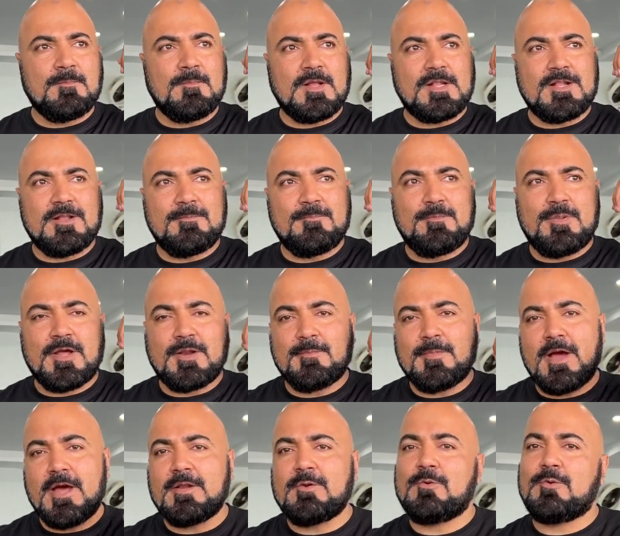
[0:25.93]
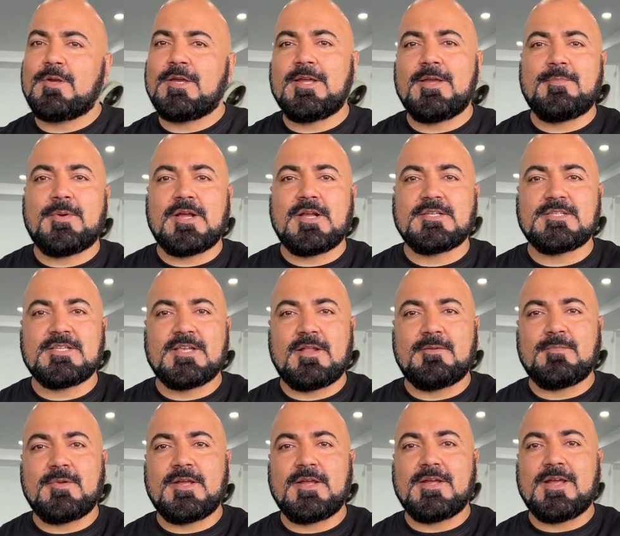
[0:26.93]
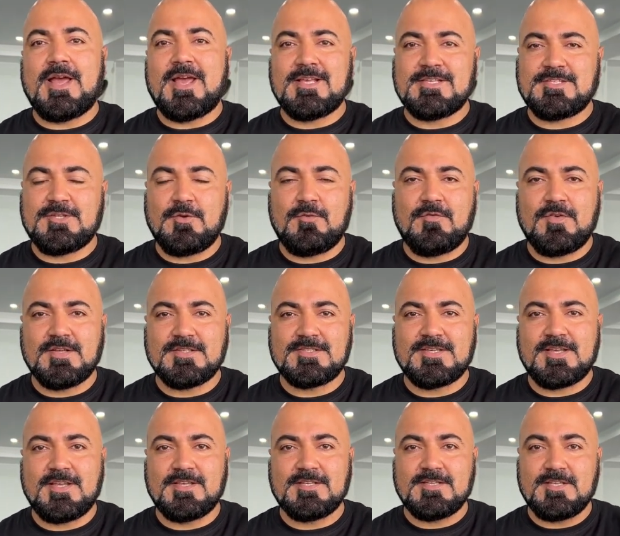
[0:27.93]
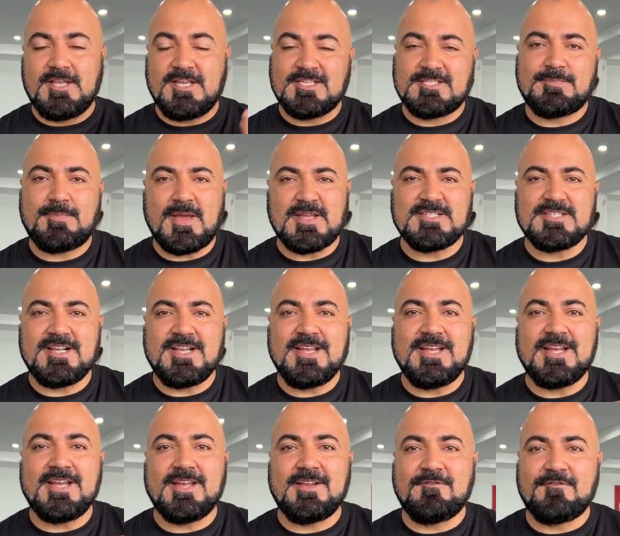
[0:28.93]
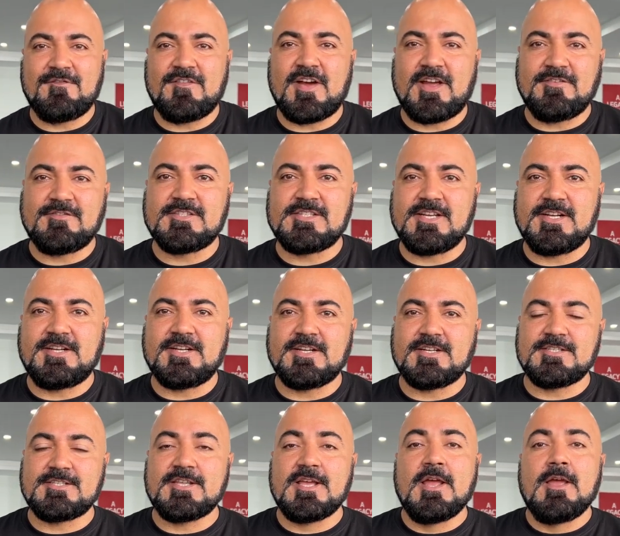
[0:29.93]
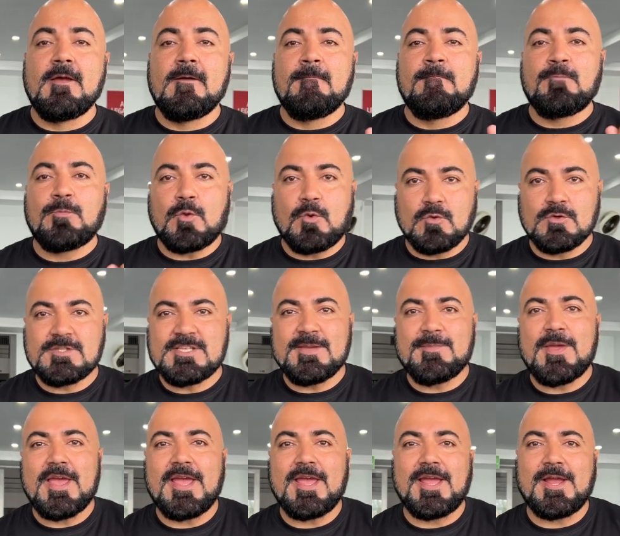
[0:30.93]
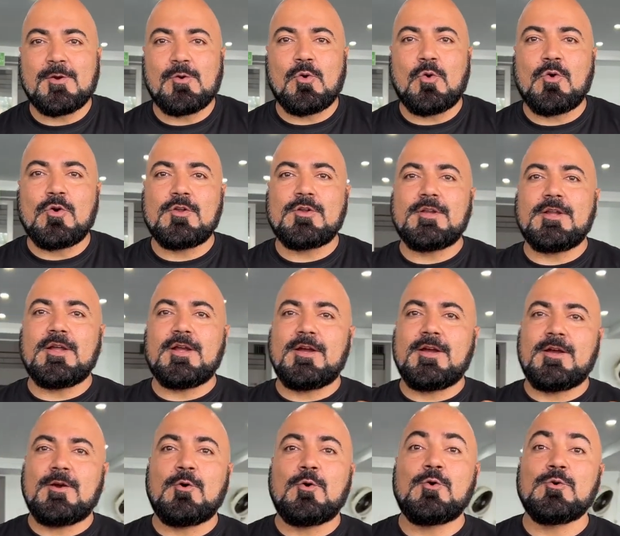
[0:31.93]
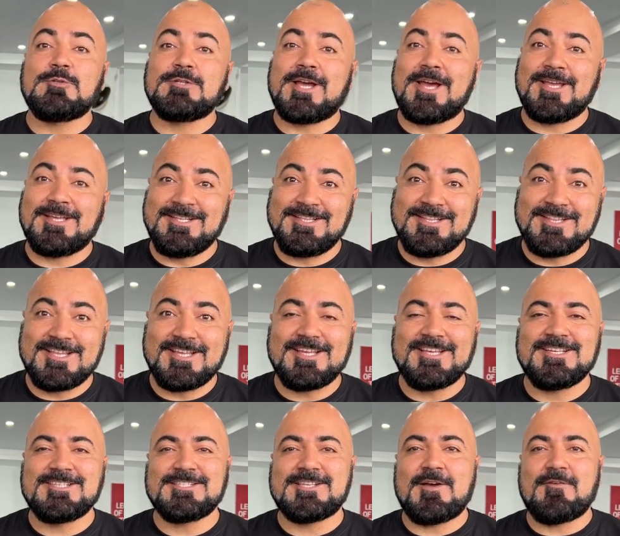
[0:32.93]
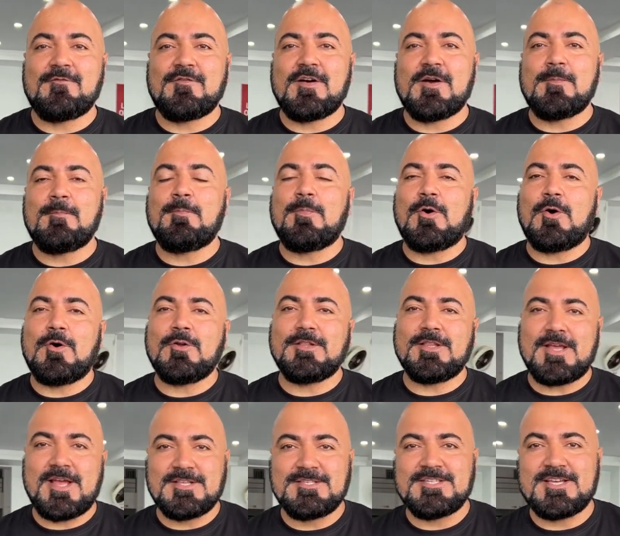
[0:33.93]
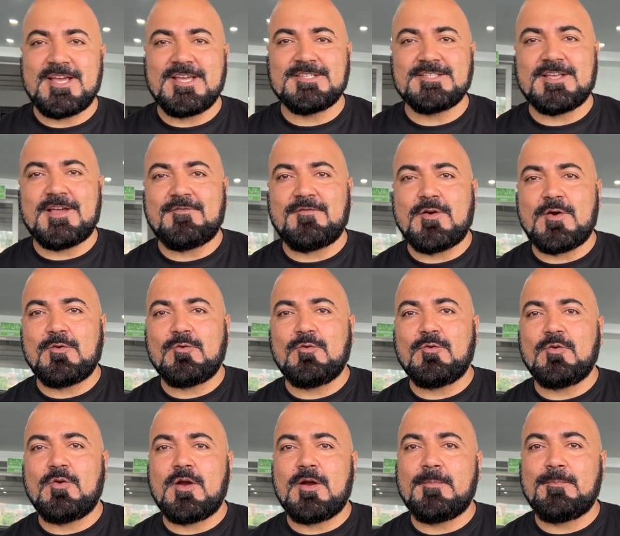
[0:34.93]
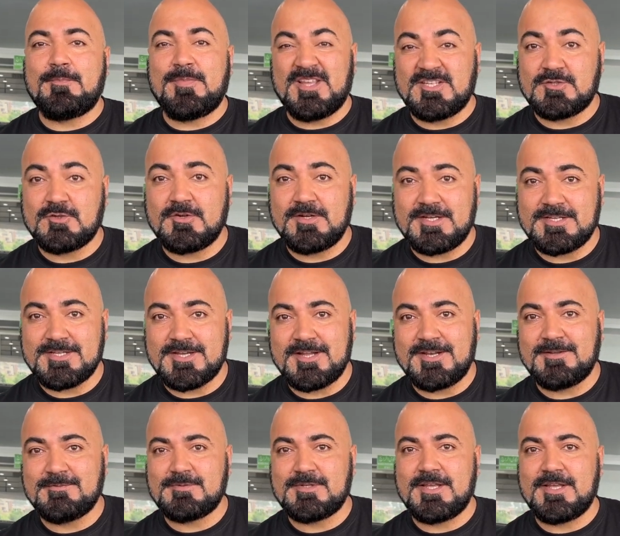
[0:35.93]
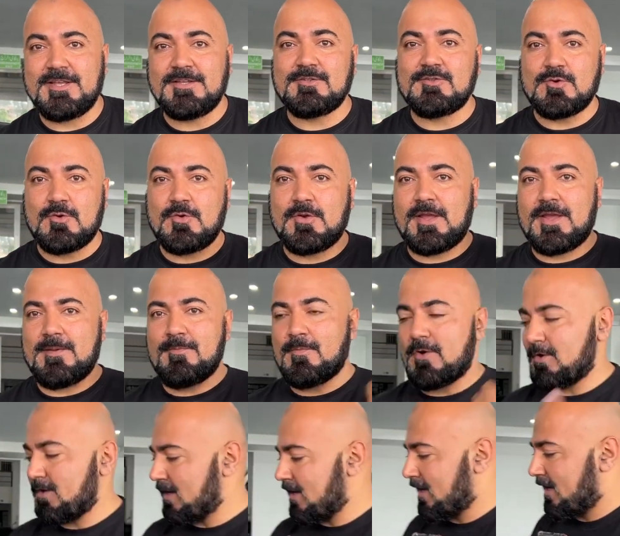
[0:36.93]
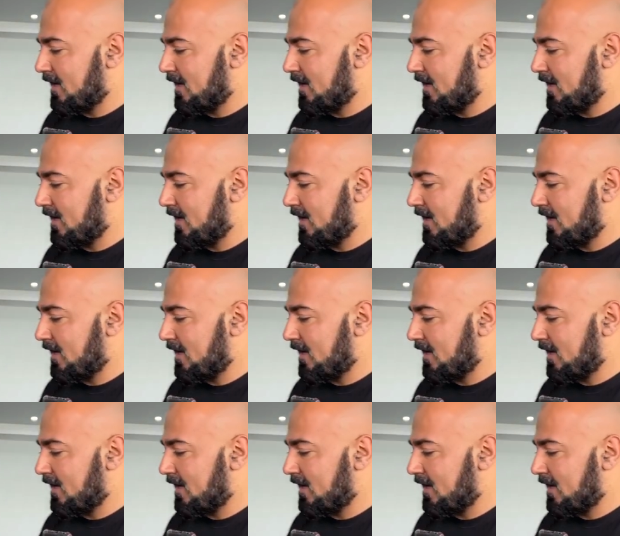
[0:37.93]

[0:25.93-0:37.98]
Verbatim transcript: मतलब भरमार हो गई है पाकिस्तान में एस यू वीज़ की इस्पेशली इन फाइव सीटर्स उसी में एक और खुशाइंद इजाफ़ा बहुत अच्छा इजाफ़ा हुआ पेजो की जानब से जो कि मॉडल